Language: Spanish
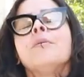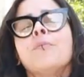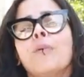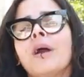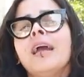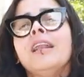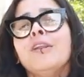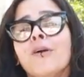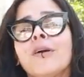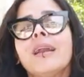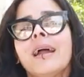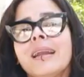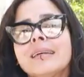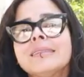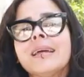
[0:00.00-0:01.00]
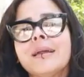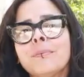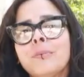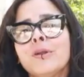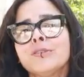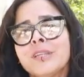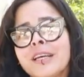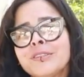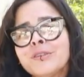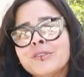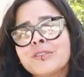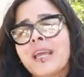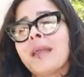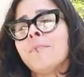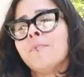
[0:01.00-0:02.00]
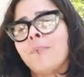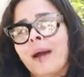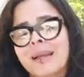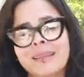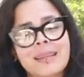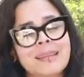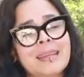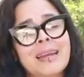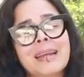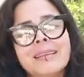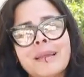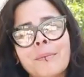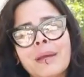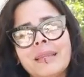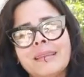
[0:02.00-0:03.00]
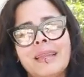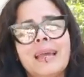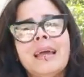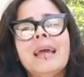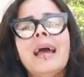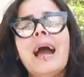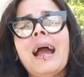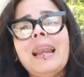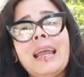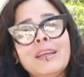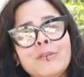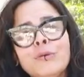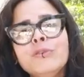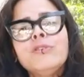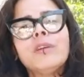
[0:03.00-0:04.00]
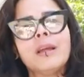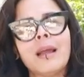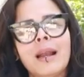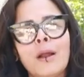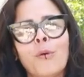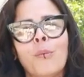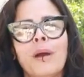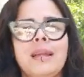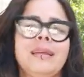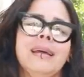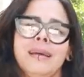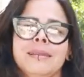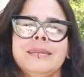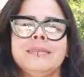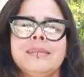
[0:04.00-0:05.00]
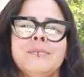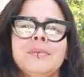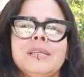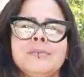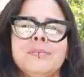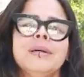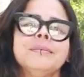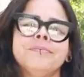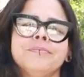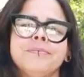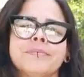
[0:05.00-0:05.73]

pueden lograr hacer procesos que impactan directamente a la industria y a la humanidad en sí misma.